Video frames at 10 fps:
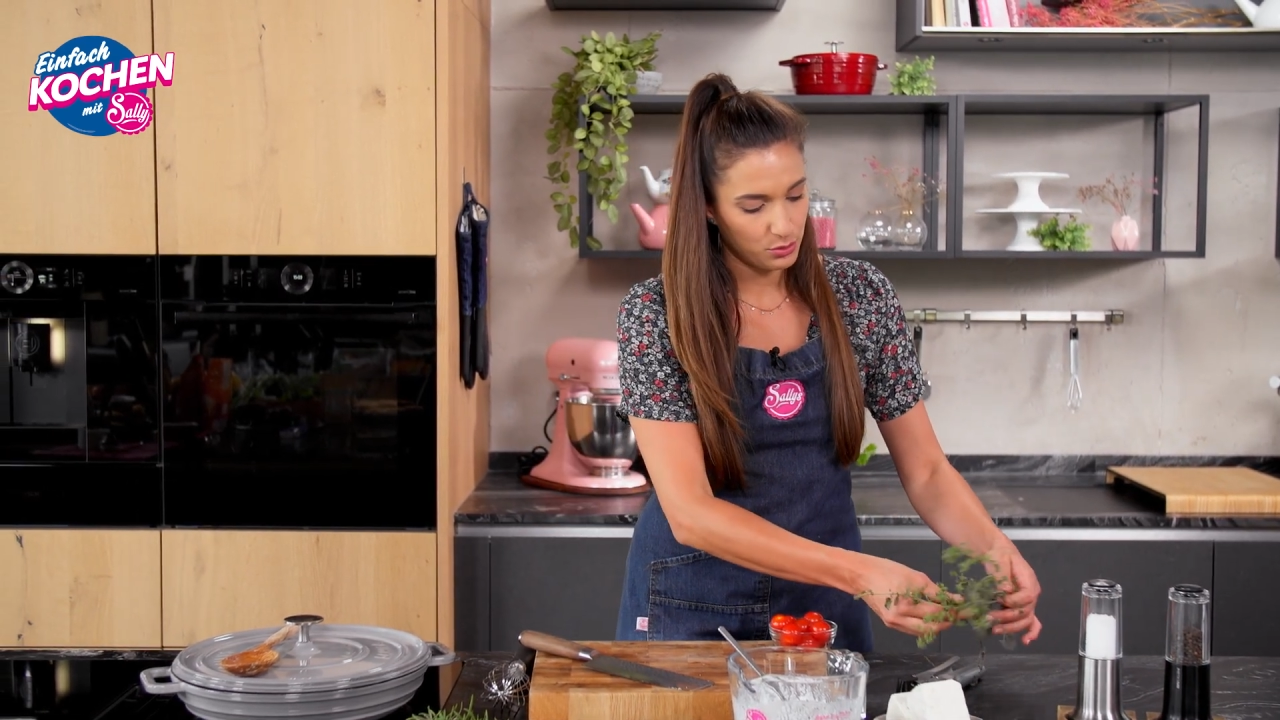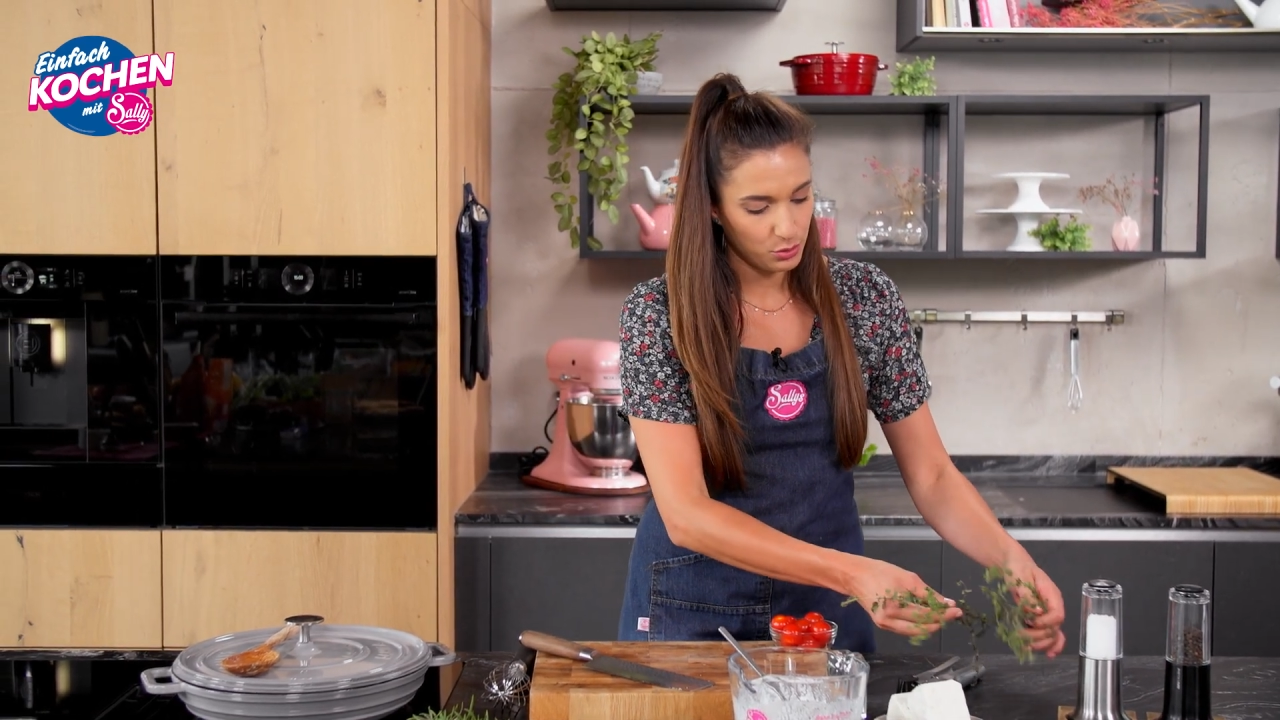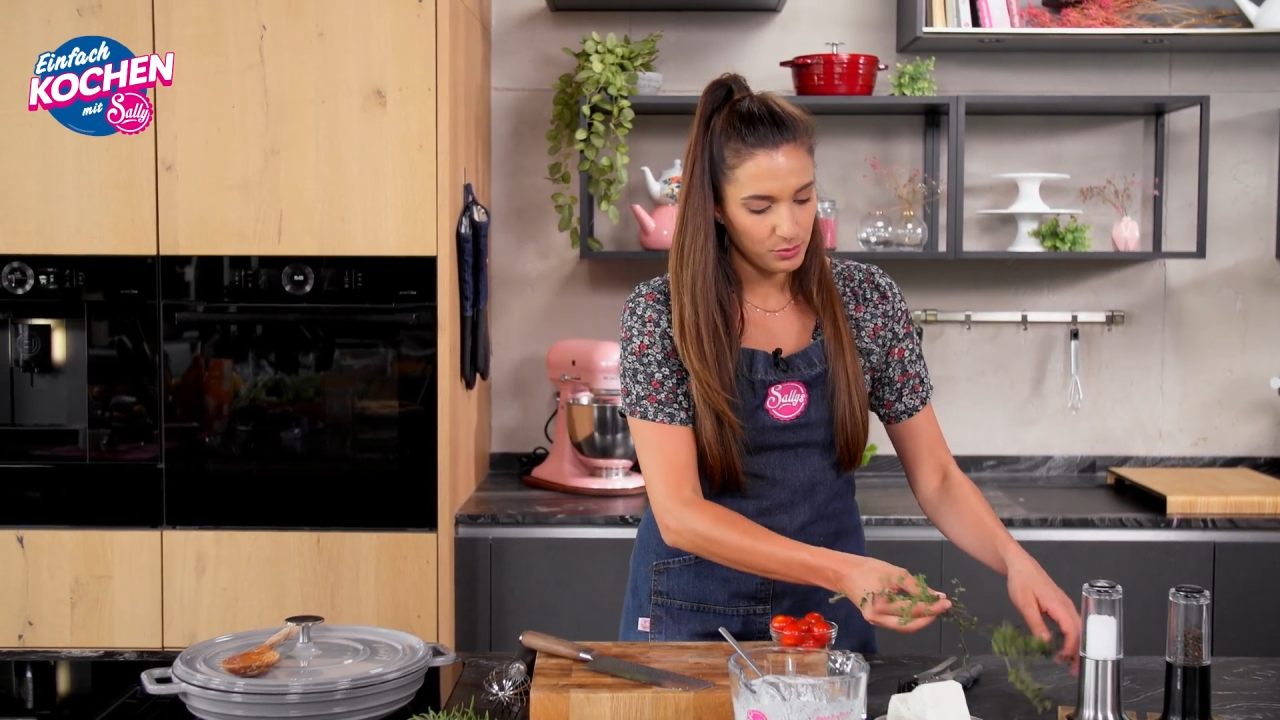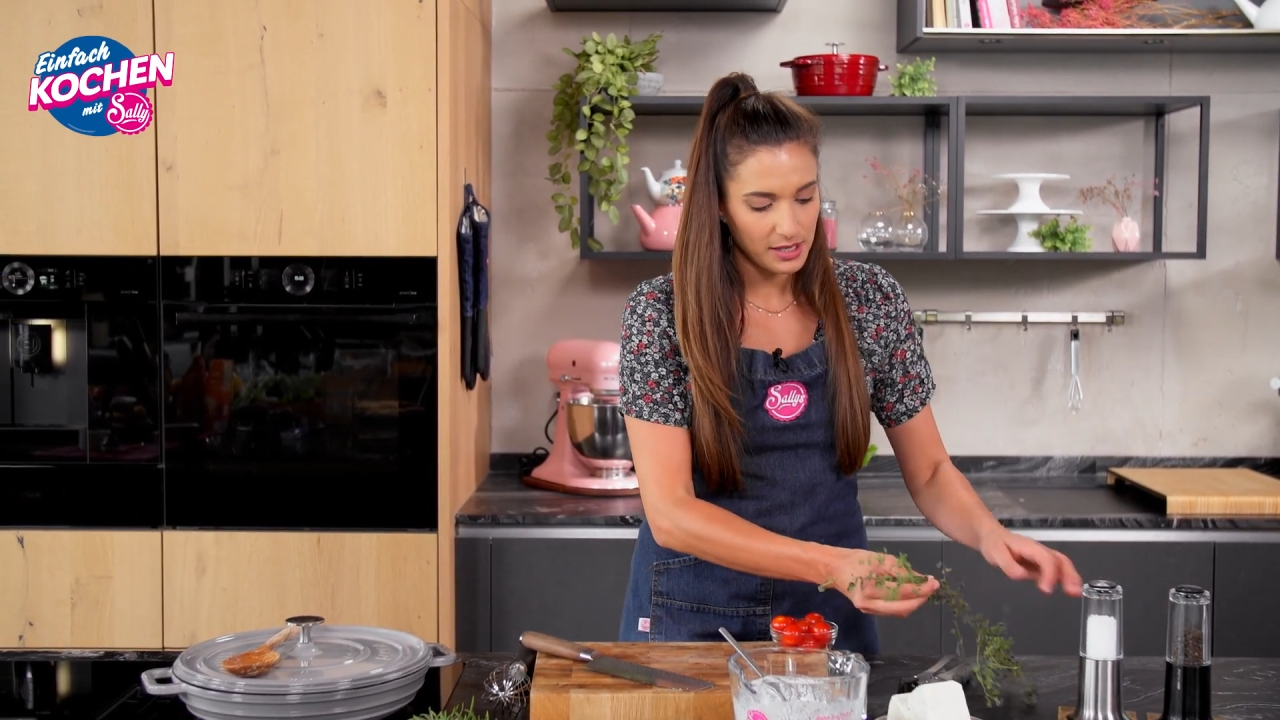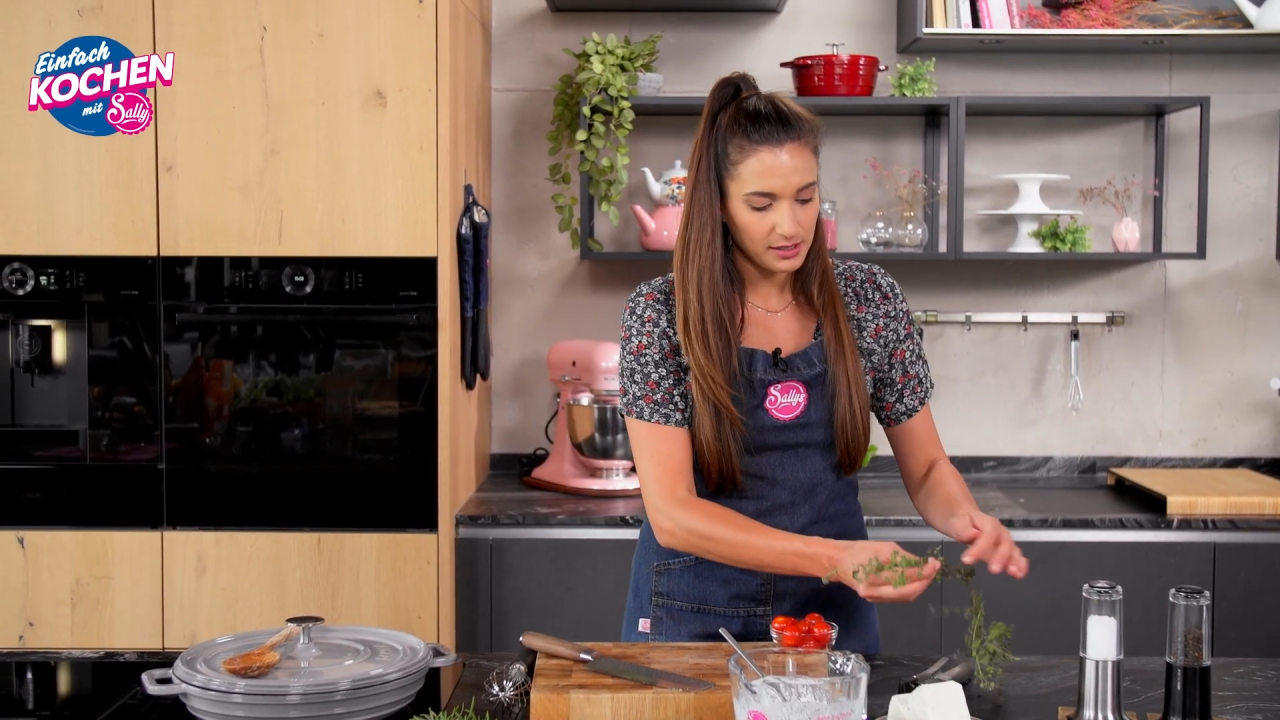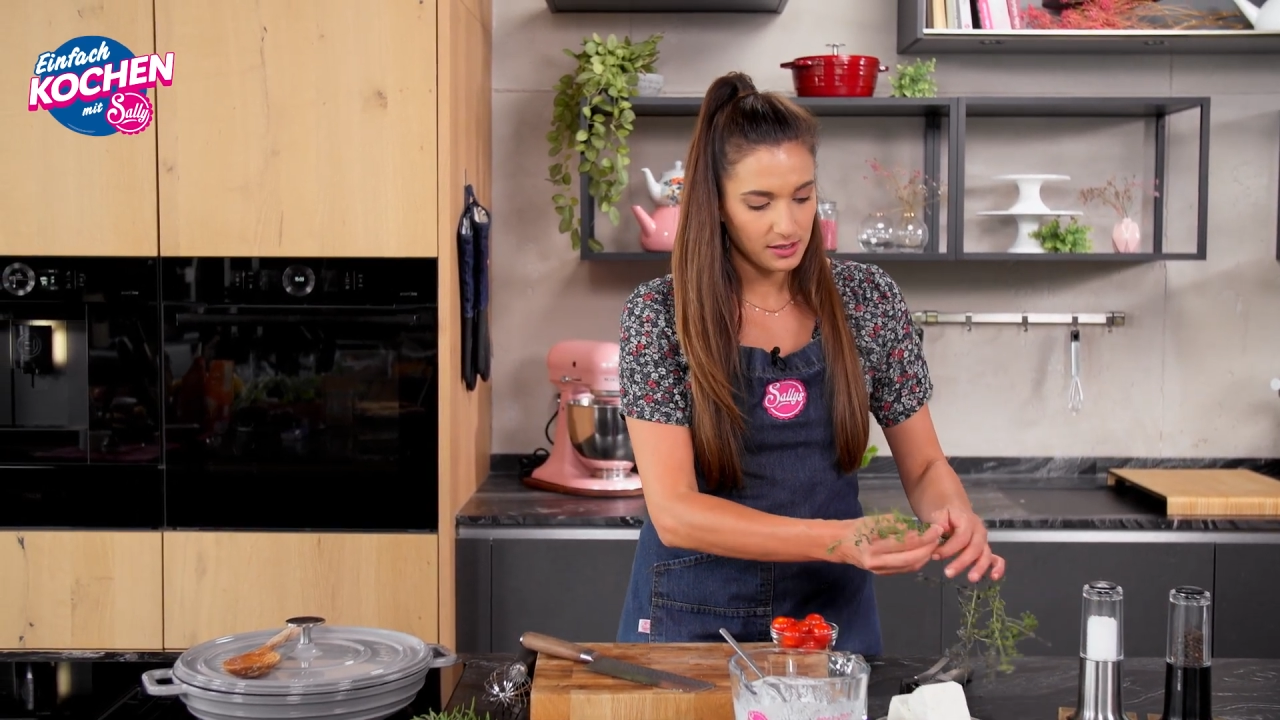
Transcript: Thymian